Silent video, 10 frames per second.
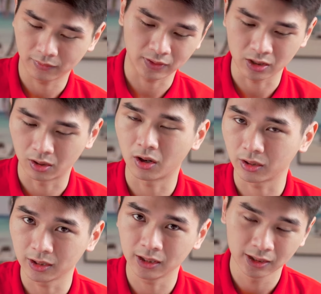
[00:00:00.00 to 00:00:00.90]
và nhỏ
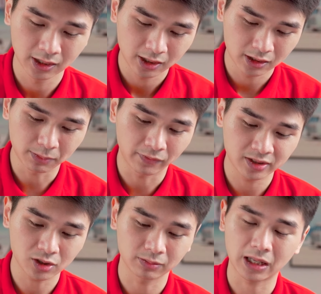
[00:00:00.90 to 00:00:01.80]
gọn nữa nhưng mà
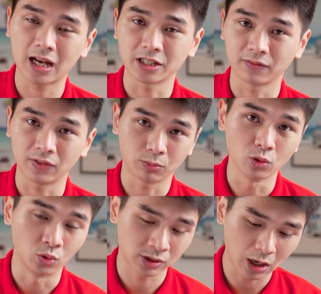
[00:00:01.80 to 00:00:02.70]
vẫn cho chúng ta hành trình phím
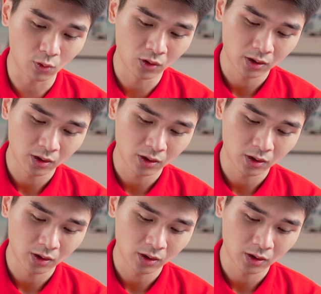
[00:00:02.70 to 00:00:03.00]
đủ sâu